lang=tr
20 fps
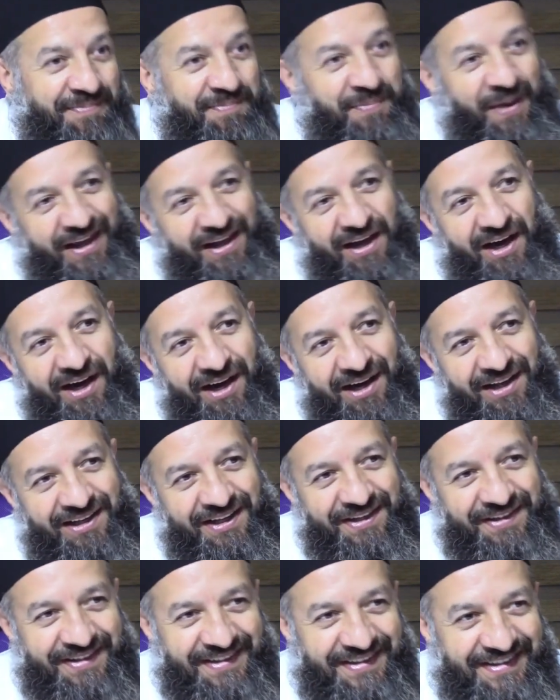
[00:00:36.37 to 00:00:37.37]
Beka
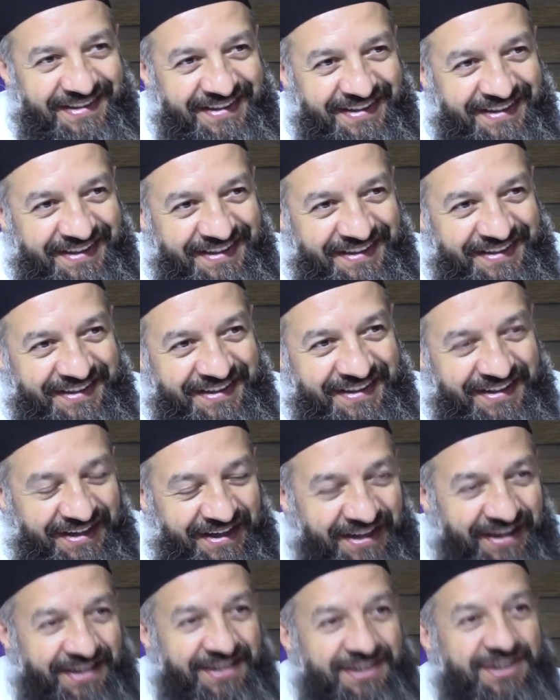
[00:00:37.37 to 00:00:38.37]
alanı. Eyvallah.
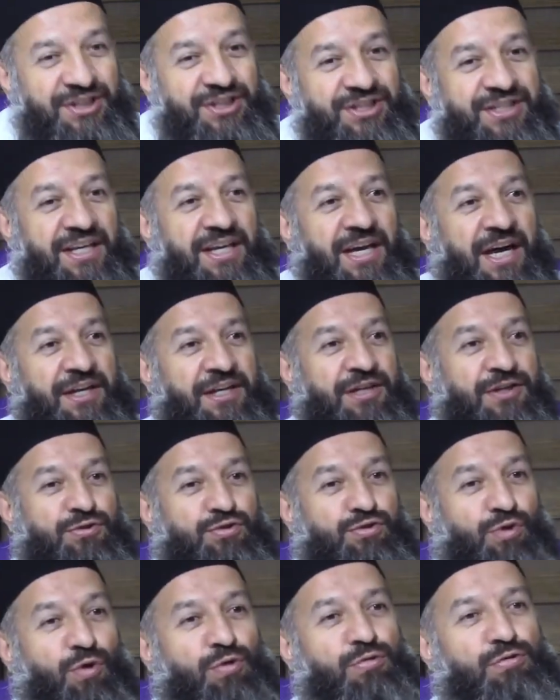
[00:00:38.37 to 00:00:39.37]
Heh, işte yani
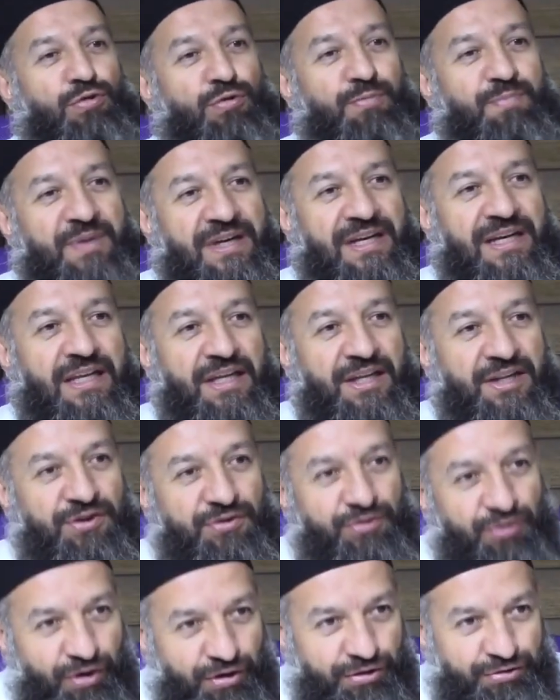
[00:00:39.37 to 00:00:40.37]
çokluğun birliğini
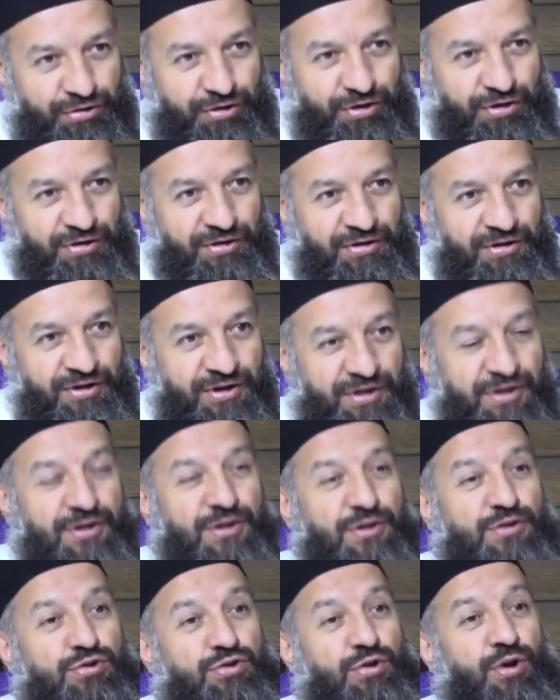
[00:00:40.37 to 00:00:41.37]
gördü. gördü.
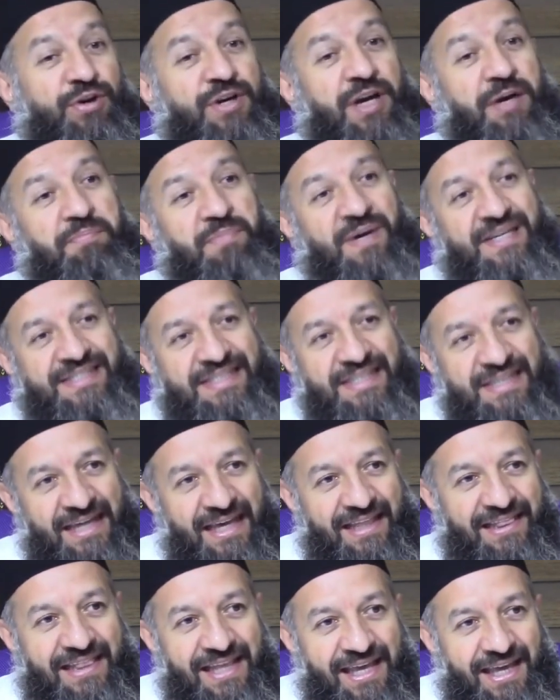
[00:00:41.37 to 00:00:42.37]
Sonra
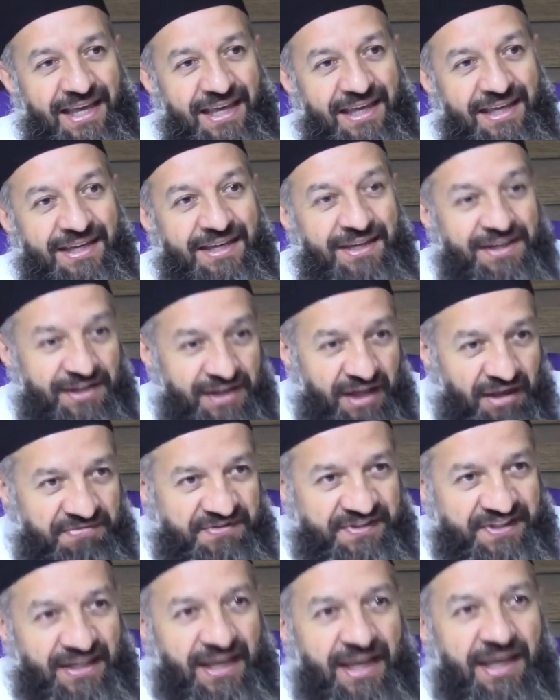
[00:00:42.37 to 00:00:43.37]
basiretle
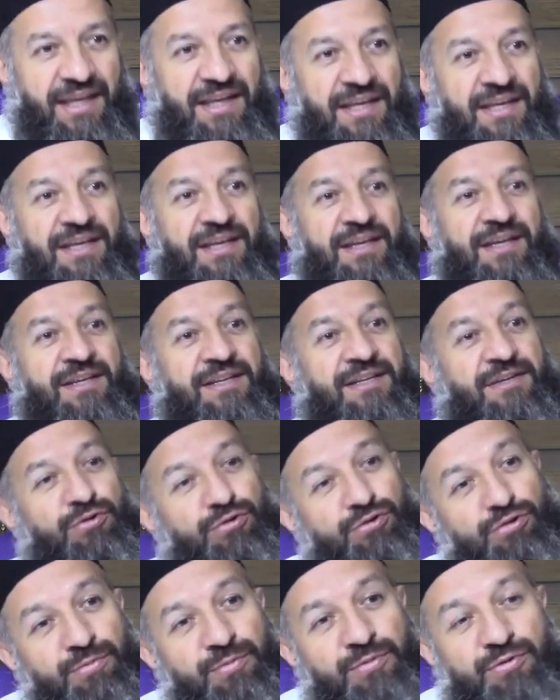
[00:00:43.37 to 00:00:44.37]
nefsine
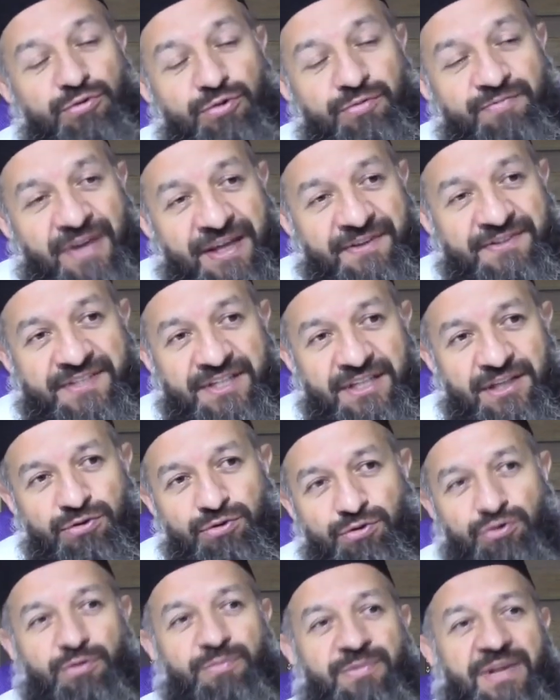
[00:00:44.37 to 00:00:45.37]
hüküm nefsini
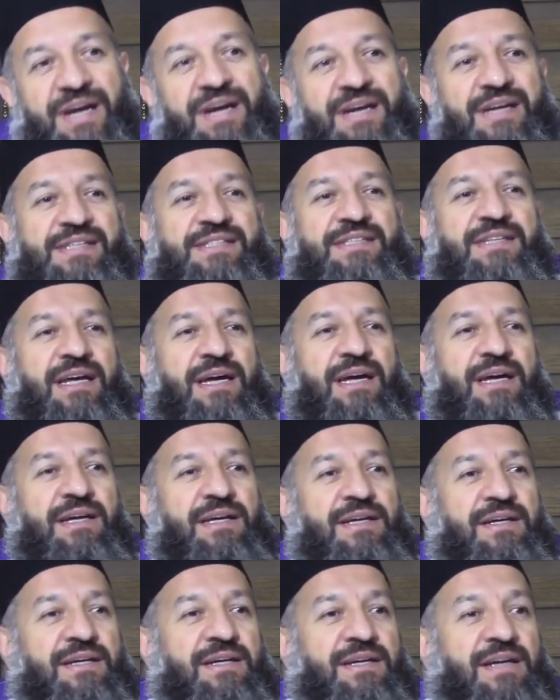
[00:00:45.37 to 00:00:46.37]
yükümler arasına
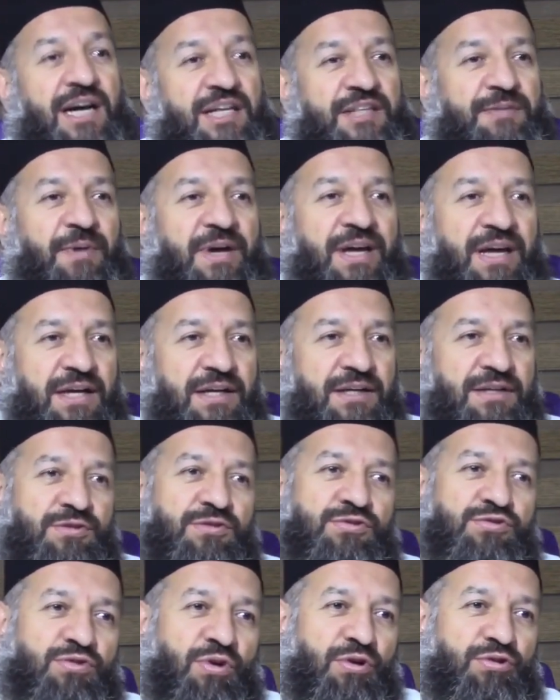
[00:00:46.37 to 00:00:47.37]
katmaya,
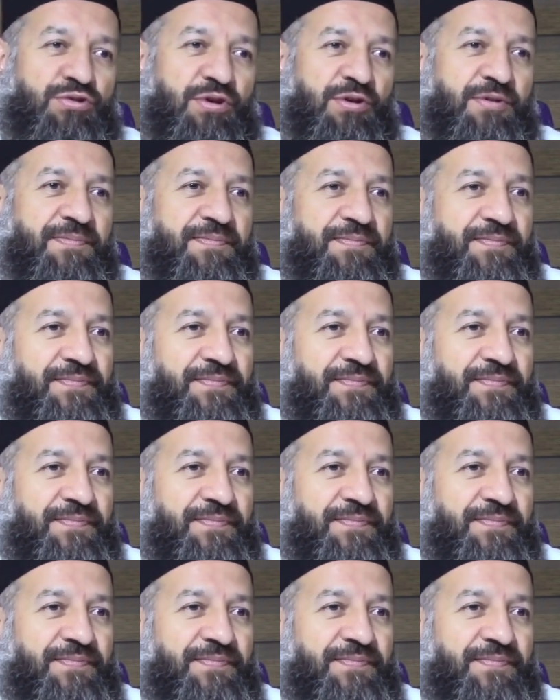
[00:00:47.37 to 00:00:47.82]
katmaya soktu.